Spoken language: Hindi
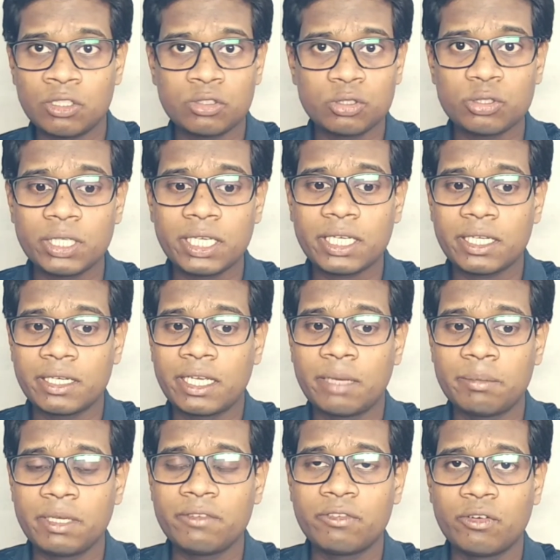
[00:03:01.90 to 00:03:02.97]
दोस्तों एक
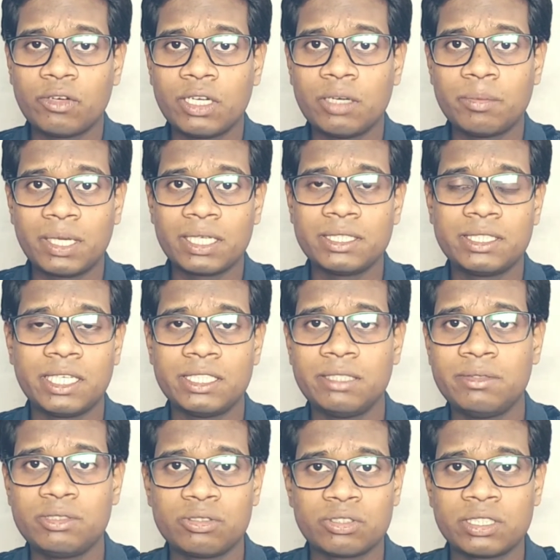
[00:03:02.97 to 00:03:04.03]
गेमिंग फ़ोन है बाकी छः
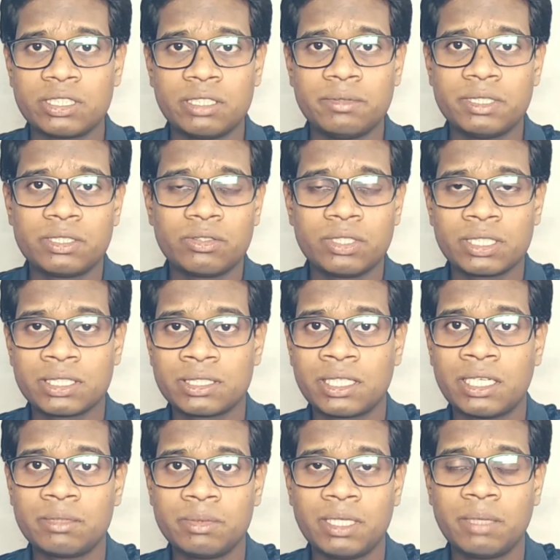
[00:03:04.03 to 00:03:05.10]
जी बी चौंसठ जी बी स्टोरेज के
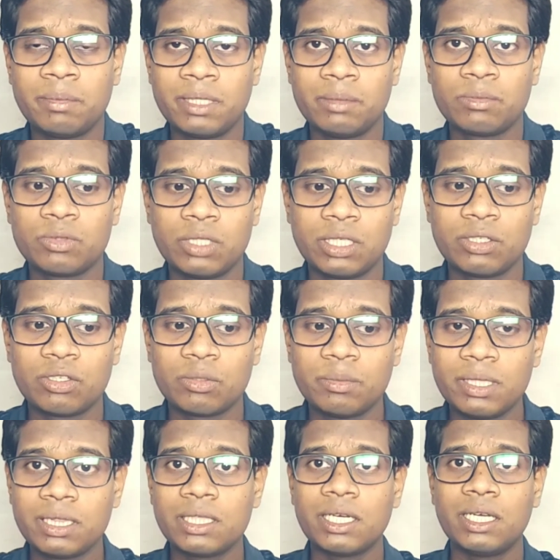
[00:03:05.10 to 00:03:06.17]
साथ में यहाँ पे हमको देखने को
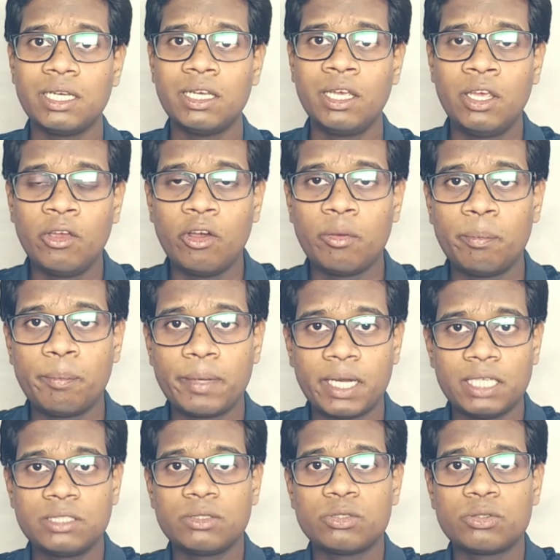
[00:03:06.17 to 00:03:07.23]
मिलता है और
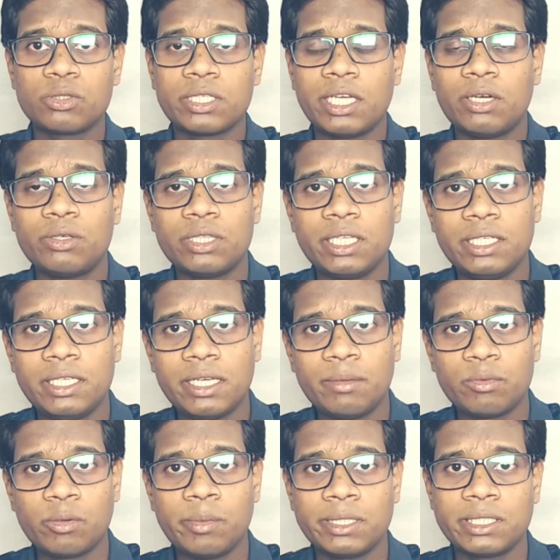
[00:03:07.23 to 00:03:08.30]
प्राइस दोस्तों क्या होती है ये
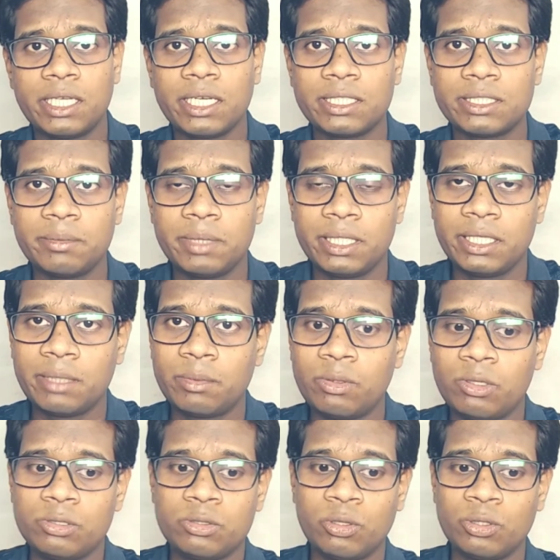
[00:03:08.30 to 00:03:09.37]
हमको पता चलेगा जब इंडिया में
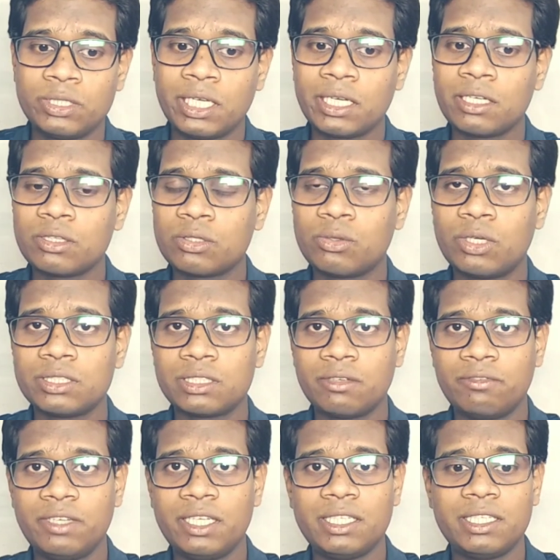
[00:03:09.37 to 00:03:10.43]
लॉन्च हो जाएगा थोड़ा
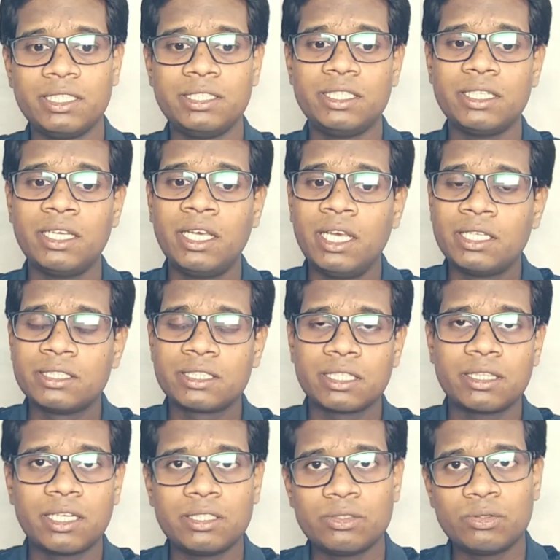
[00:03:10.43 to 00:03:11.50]
सा वेट कीजिए
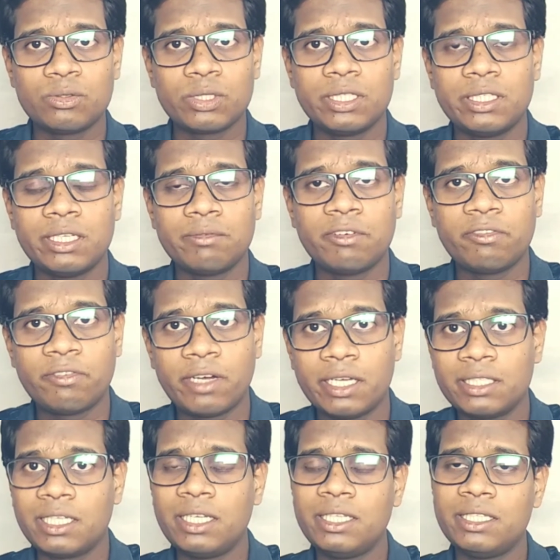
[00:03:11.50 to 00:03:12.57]
17 जून को इंडिया में
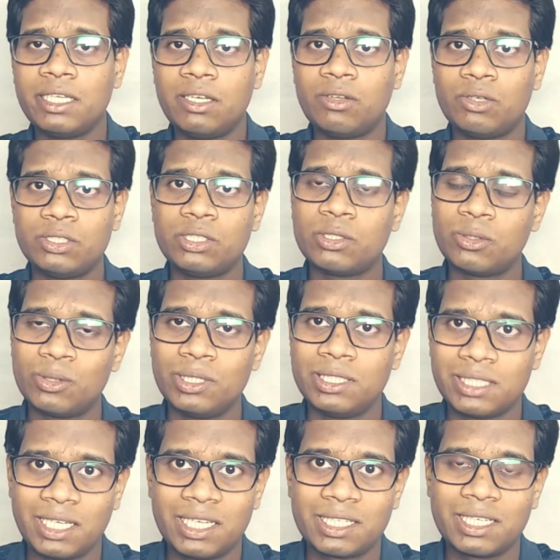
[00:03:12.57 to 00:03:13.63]
फाइनली ये लॉन्च हो ही
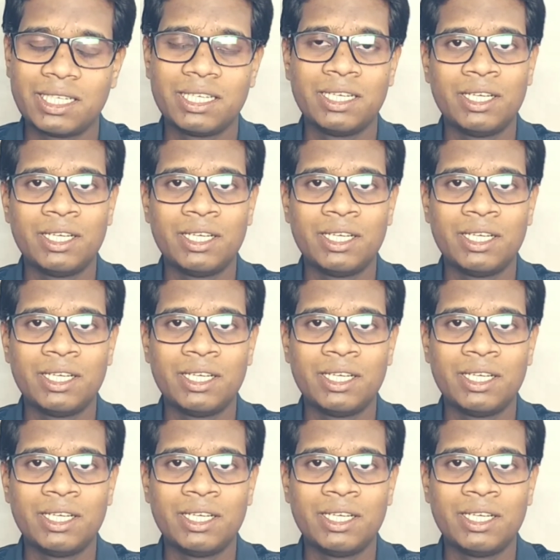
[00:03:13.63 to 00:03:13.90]
जाएगा